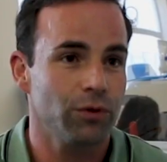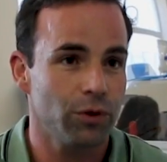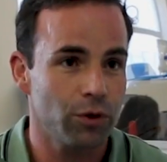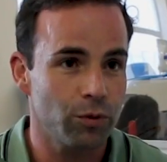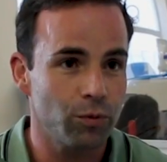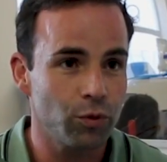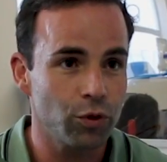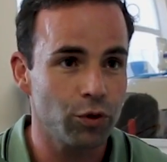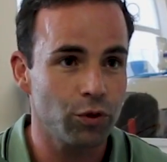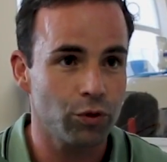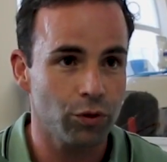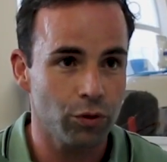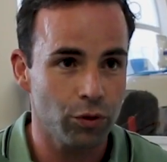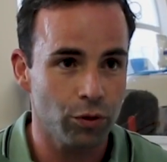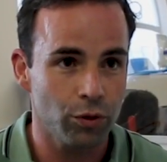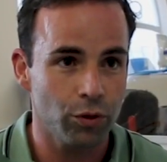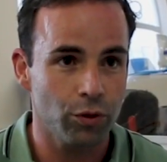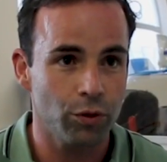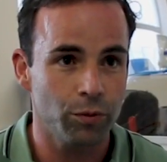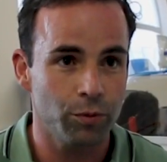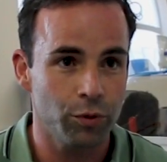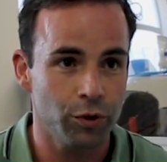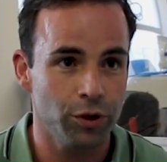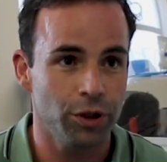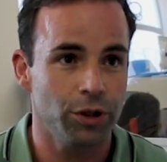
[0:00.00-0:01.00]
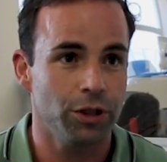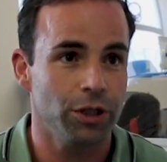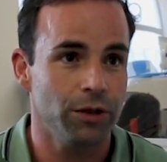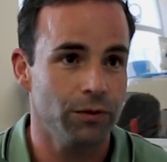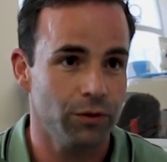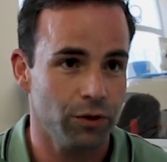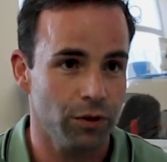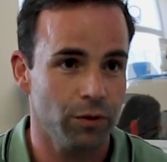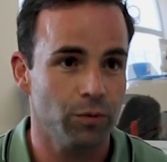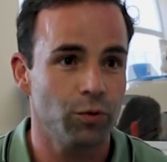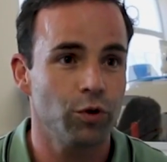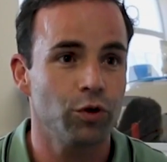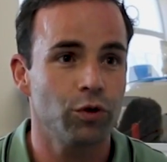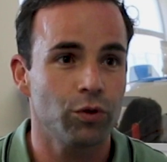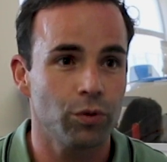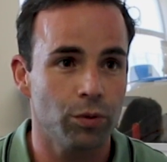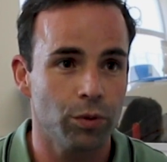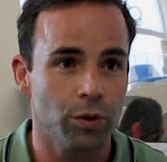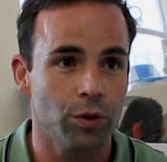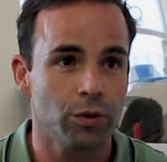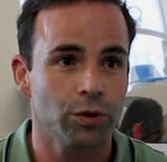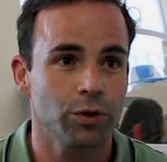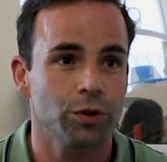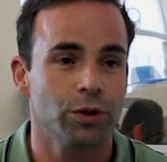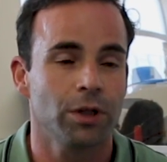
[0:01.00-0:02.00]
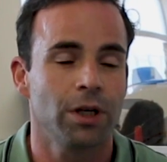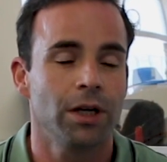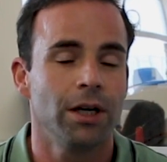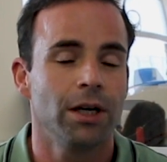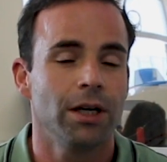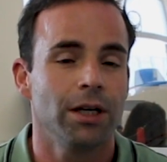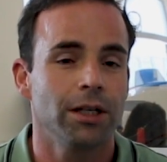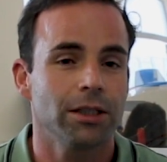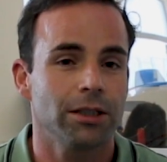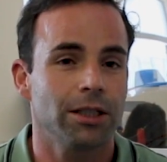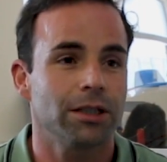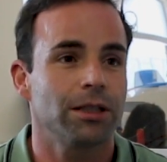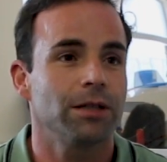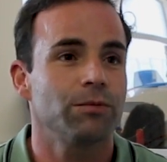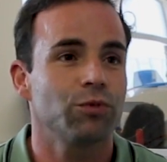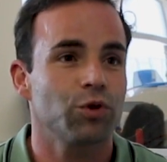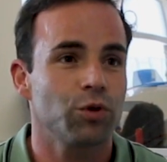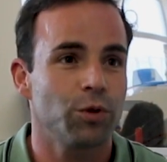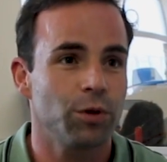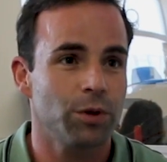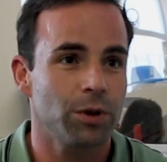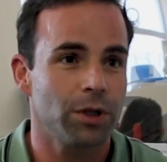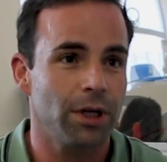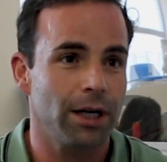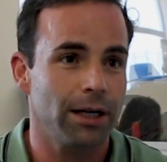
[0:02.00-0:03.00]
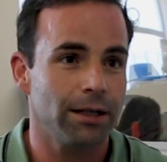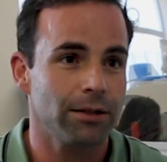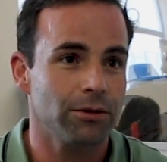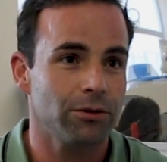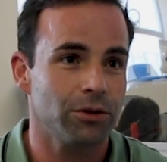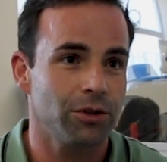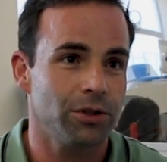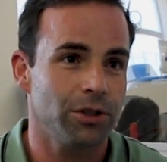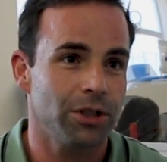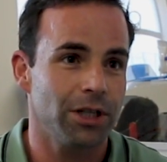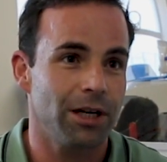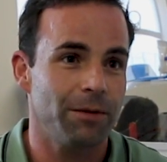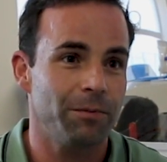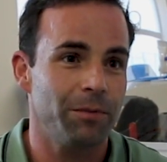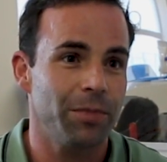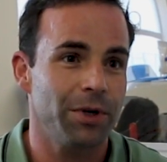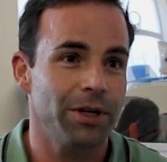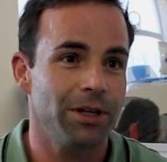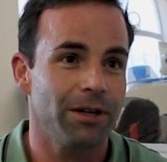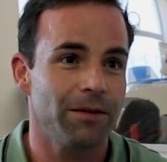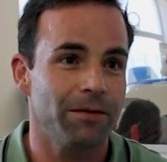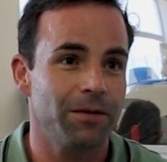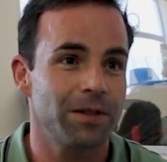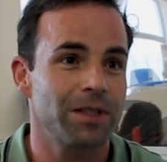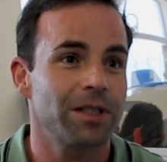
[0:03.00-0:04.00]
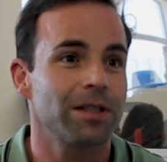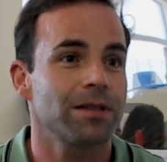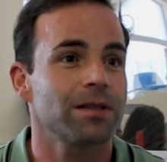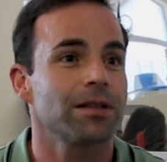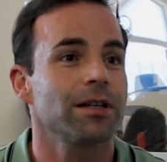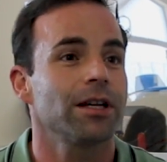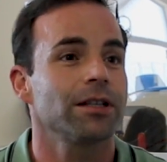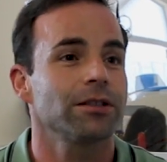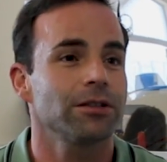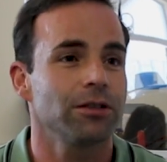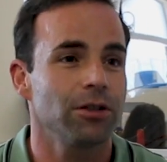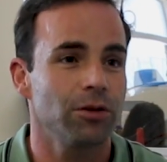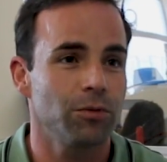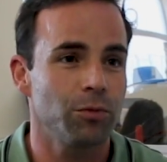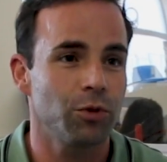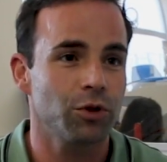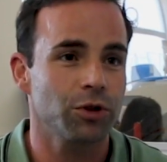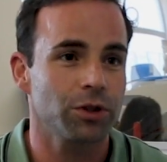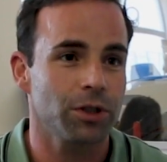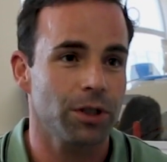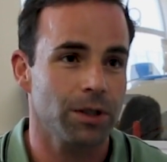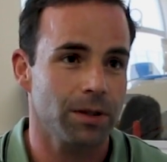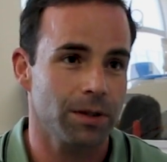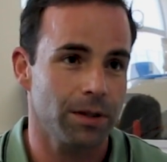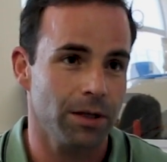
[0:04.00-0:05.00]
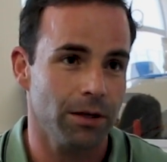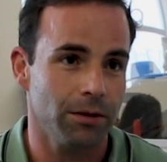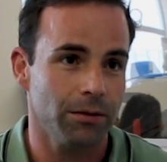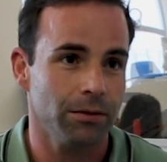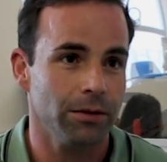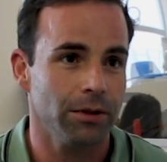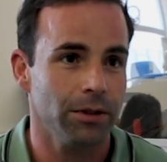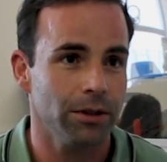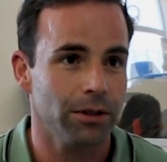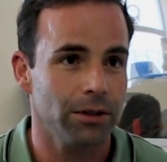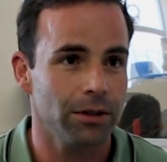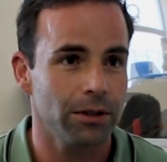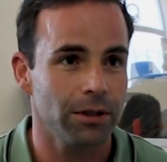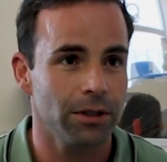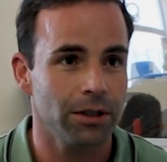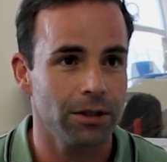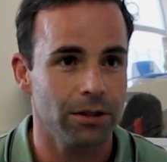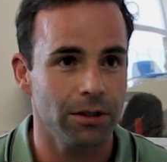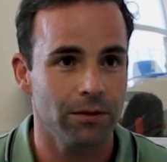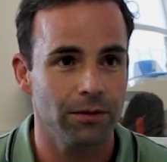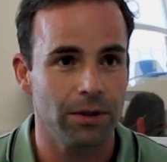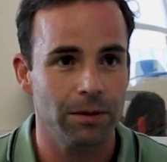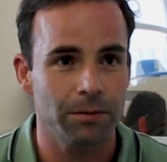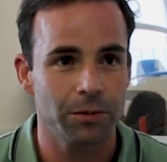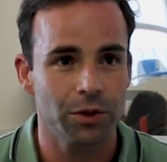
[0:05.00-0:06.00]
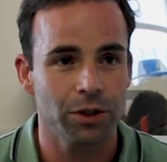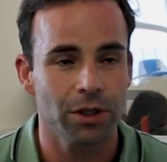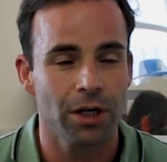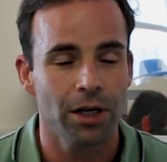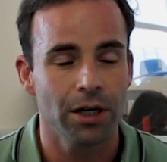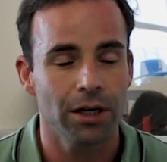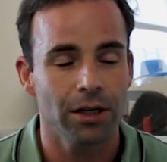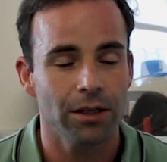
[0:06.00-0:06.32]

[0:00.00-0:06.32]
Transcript: foram muito positivos, são muito bons. Já temos contactos já para fazer ensaios de demonstração eh, que tivemos